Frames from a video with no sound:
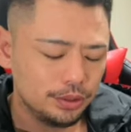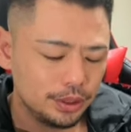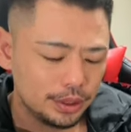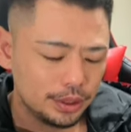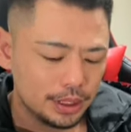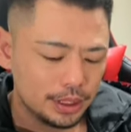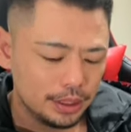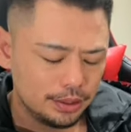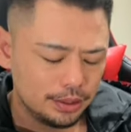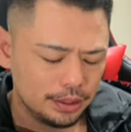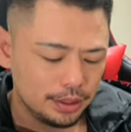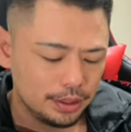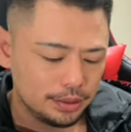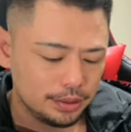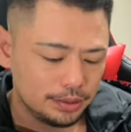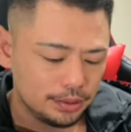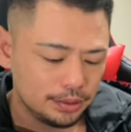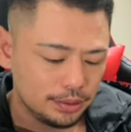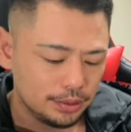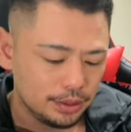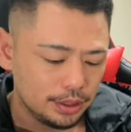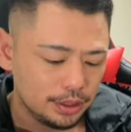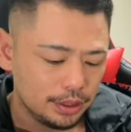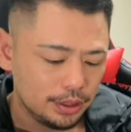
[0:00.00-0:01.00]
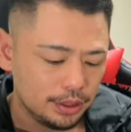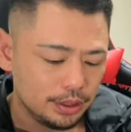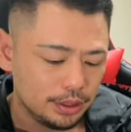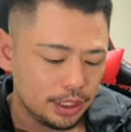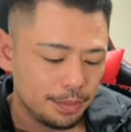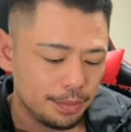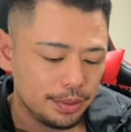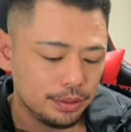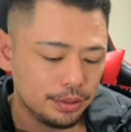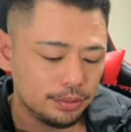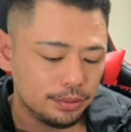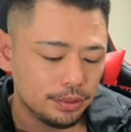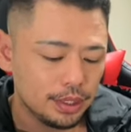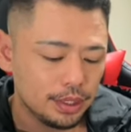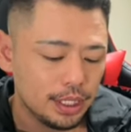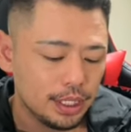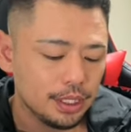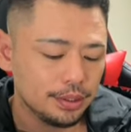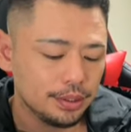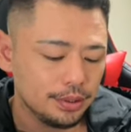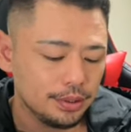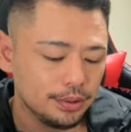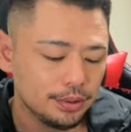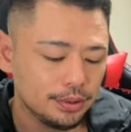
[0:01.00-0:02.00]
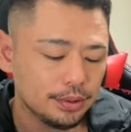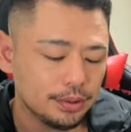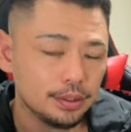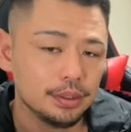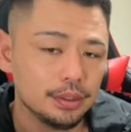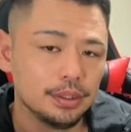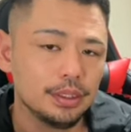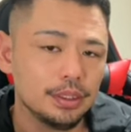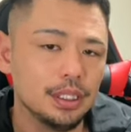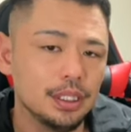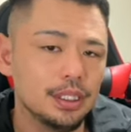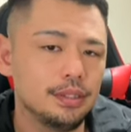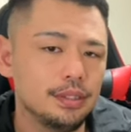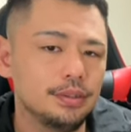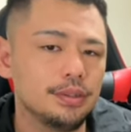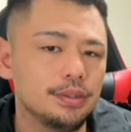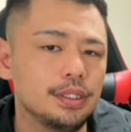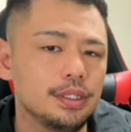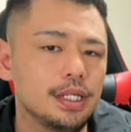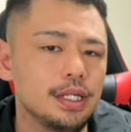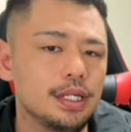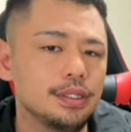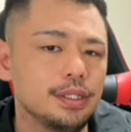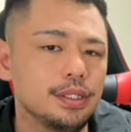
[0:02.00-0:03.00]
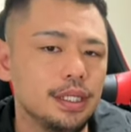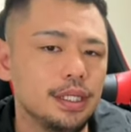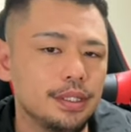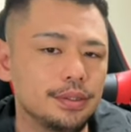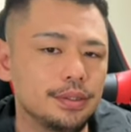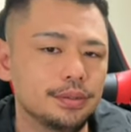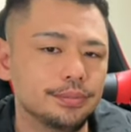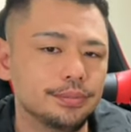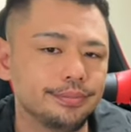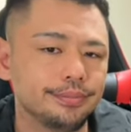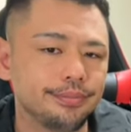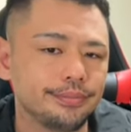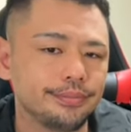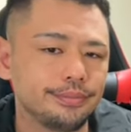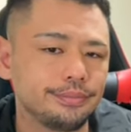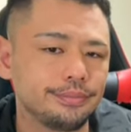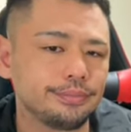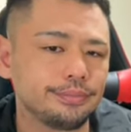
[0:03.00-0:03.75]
もじゅうにじかんぐらい普通に喋るときあるよ、やるときあるけど。